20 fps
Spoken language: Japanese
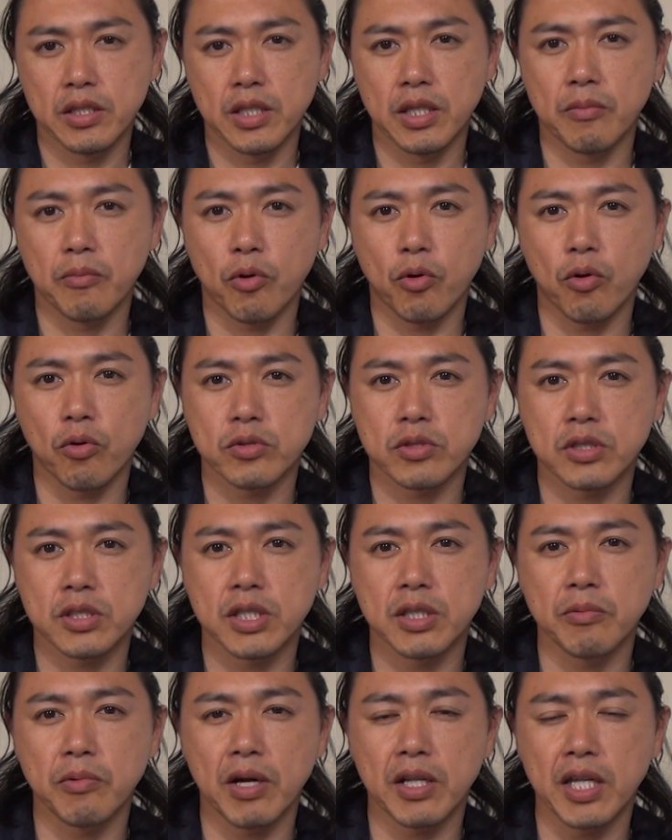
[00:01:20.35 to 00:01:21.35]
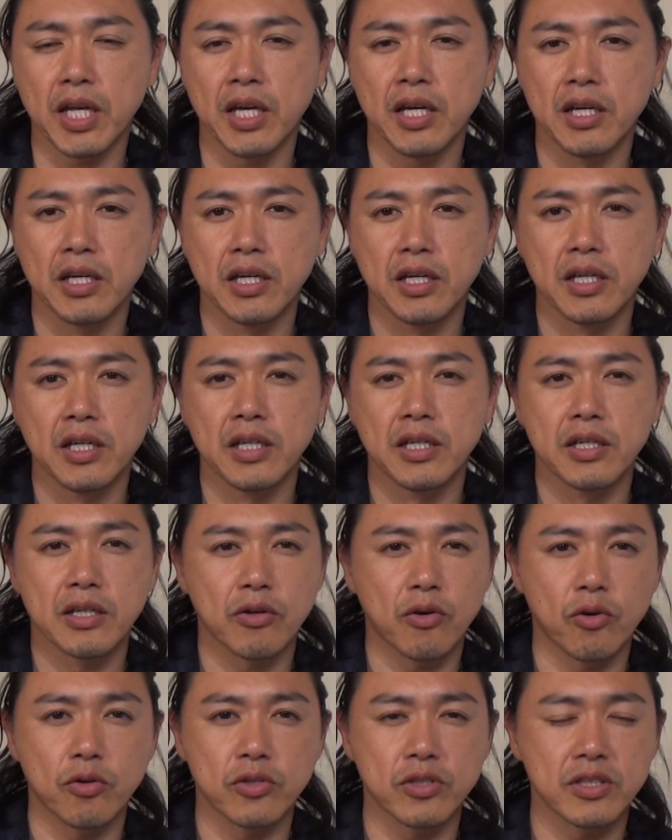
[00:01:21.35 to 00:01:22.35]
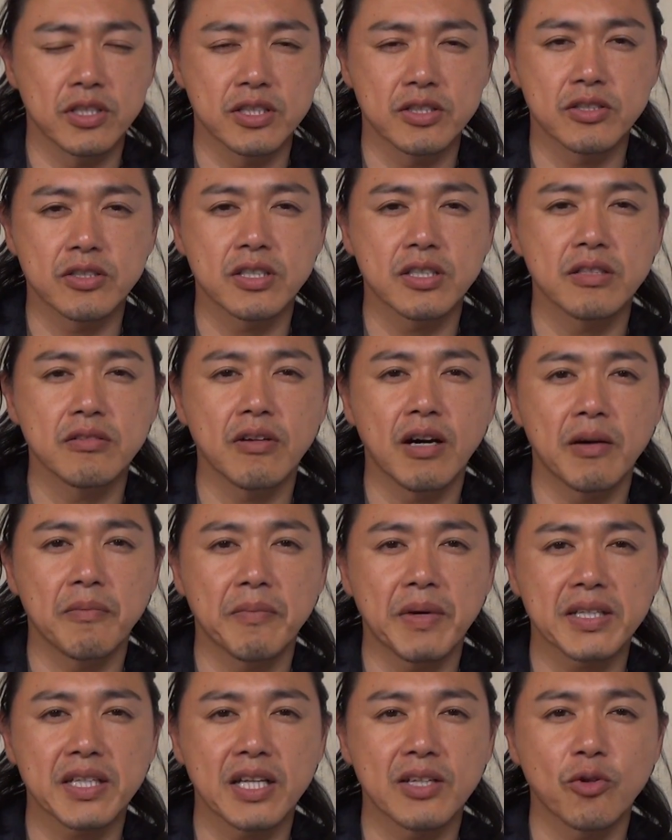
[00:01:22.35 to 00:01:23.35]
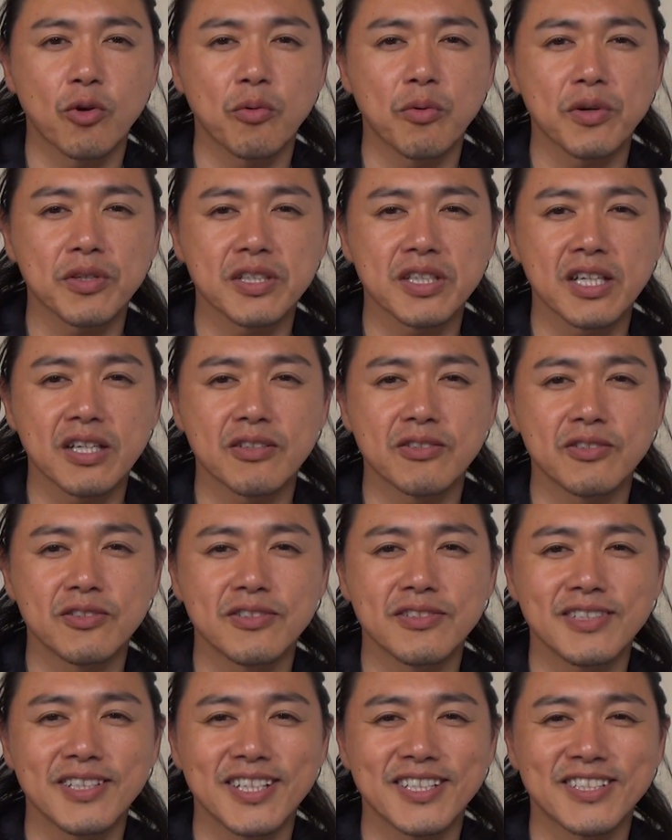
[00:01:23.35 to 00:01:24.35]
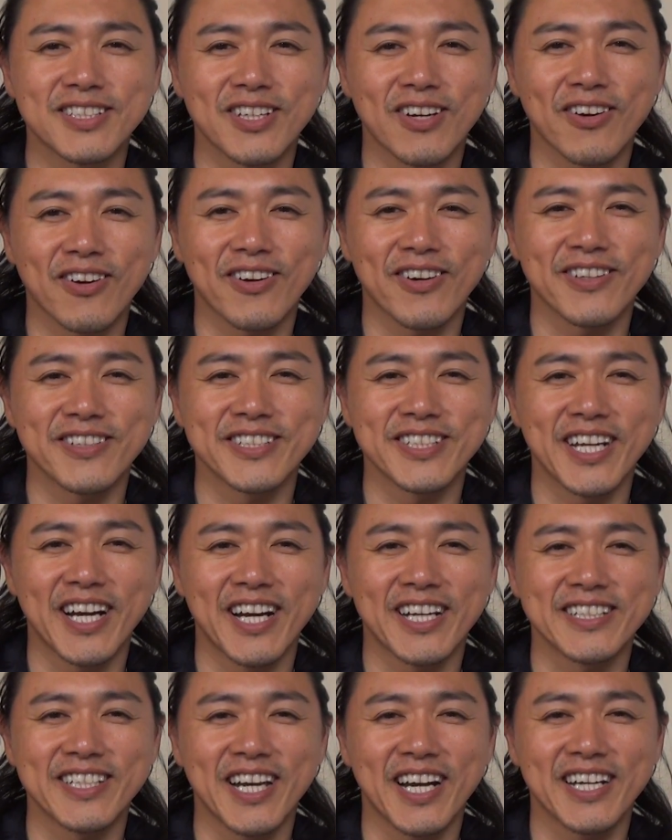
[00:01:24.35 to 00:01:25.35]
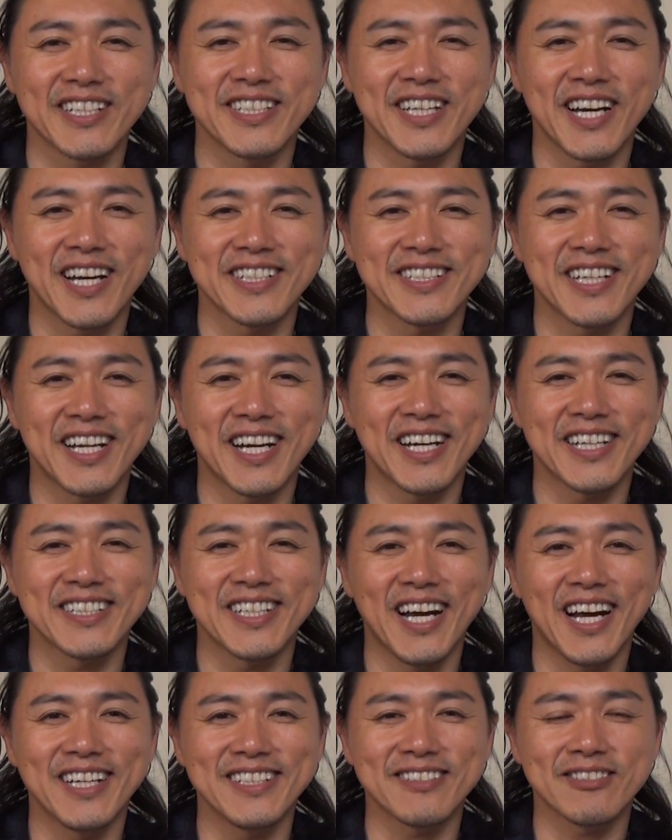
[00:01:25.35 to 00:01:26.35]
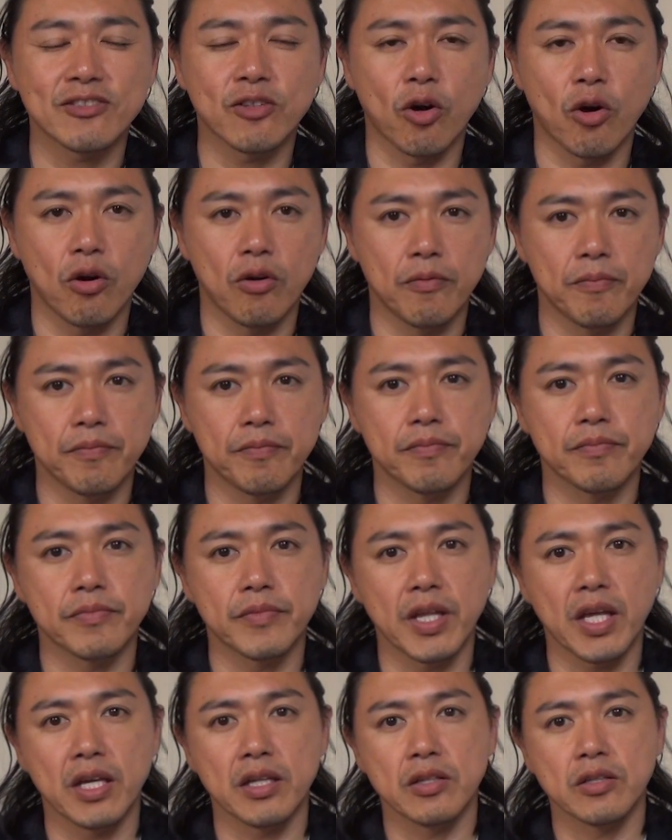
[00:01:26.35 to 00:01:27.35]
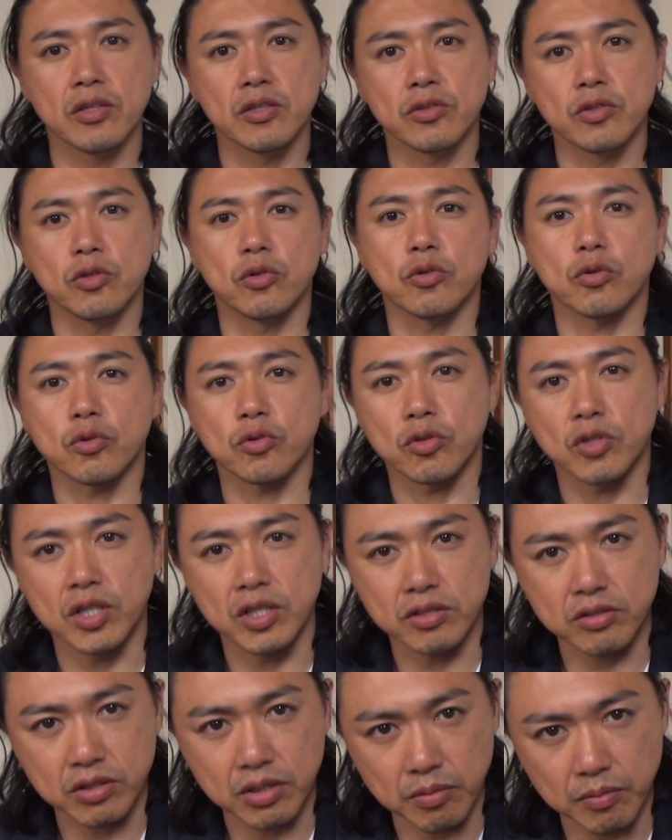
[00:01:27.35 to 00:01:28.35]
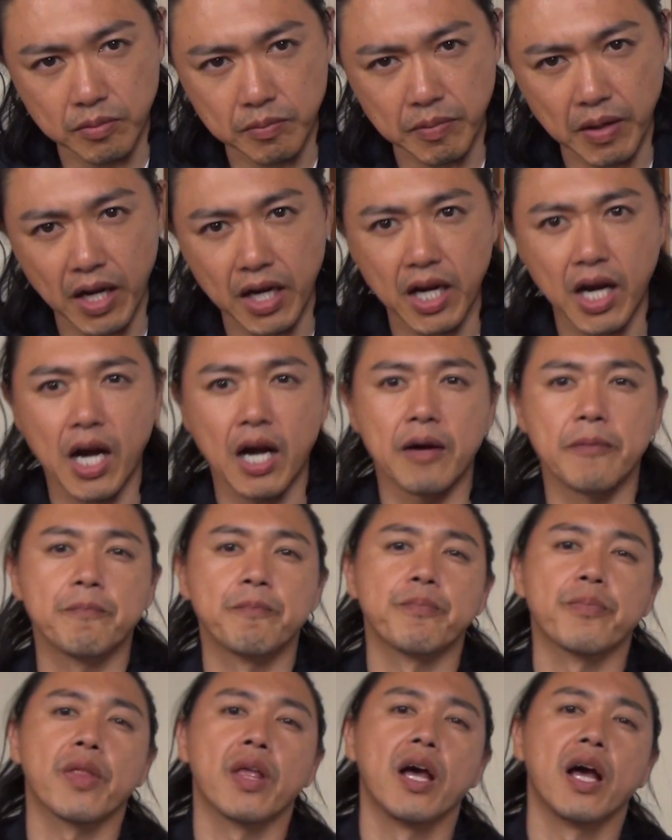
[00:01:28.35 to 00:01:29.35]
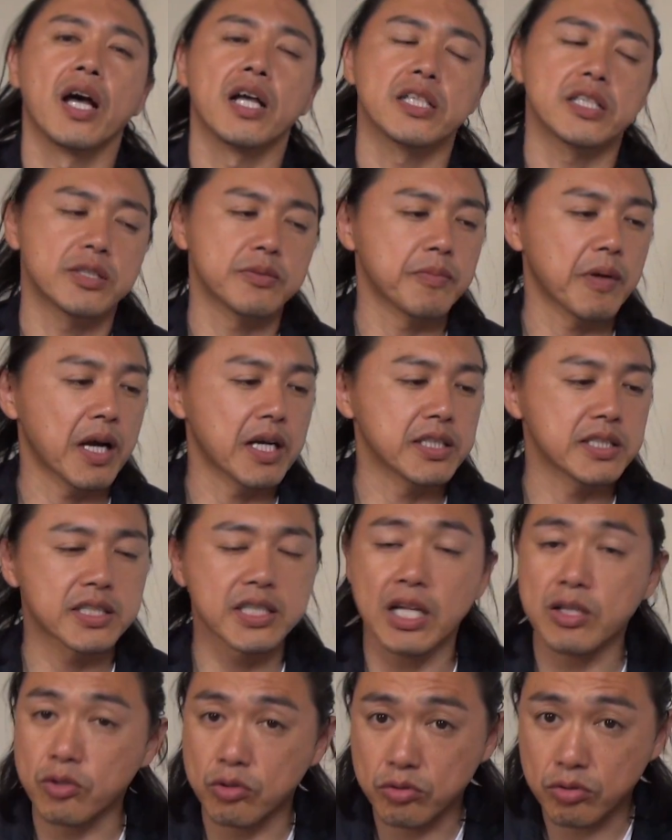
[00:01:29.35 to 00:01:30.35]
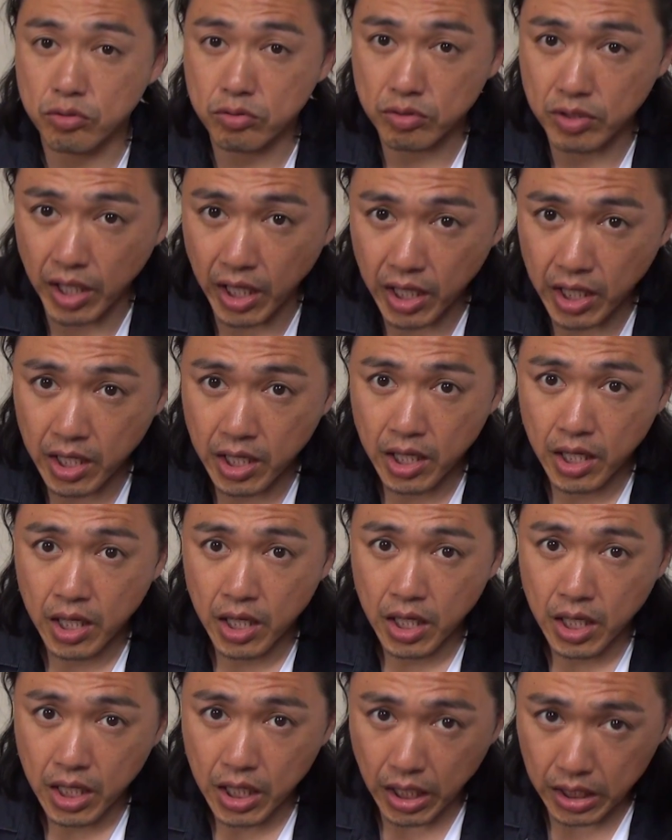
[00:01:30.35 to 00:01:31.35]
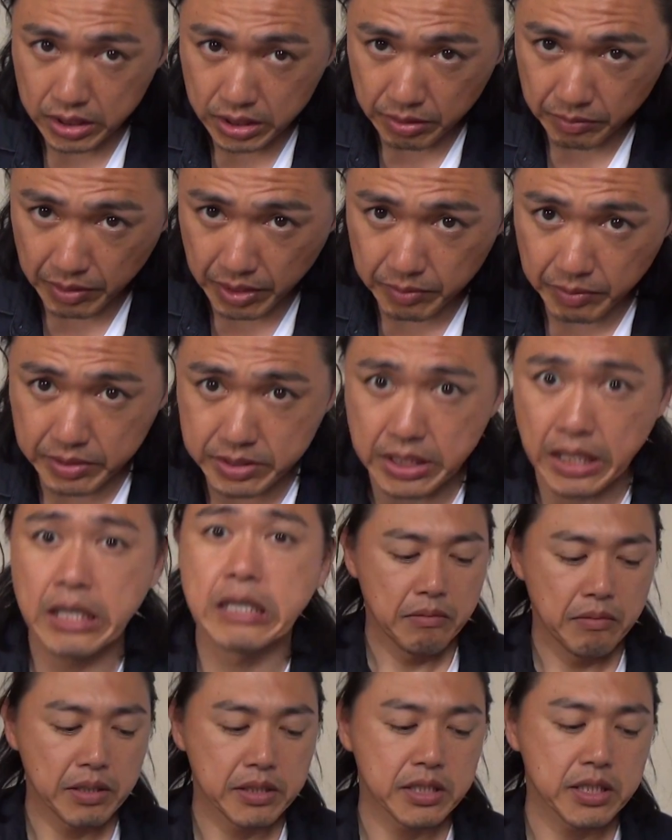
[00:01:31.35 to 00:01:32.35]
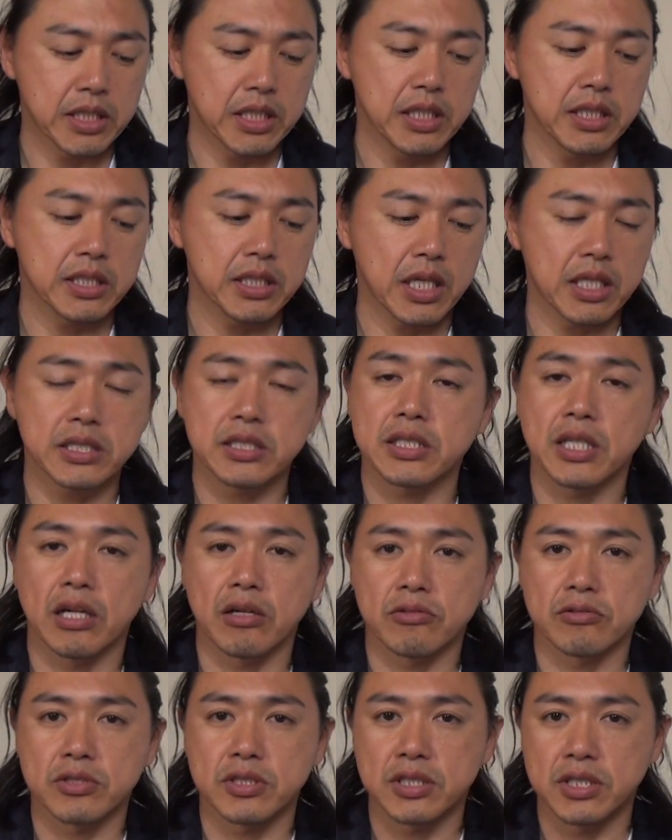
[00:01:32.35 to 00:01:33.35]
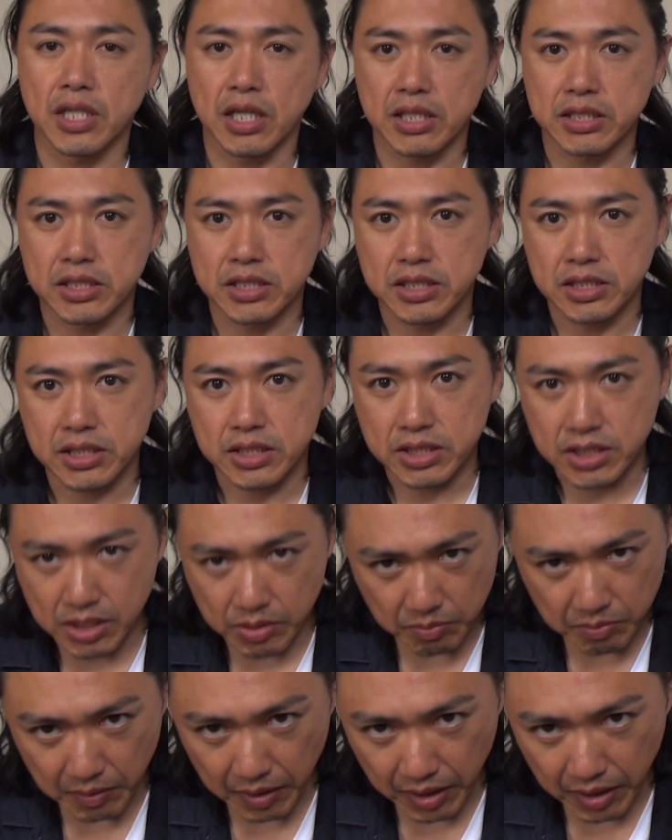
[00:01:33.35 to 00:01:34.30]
でもこう月はねこう月はまた登ってくるんですよこうじゃじゃじゃじゃじゃんとねということで月見バーガー発売したということで、買ってまいりました。まあ、チキンタスターの次はチキン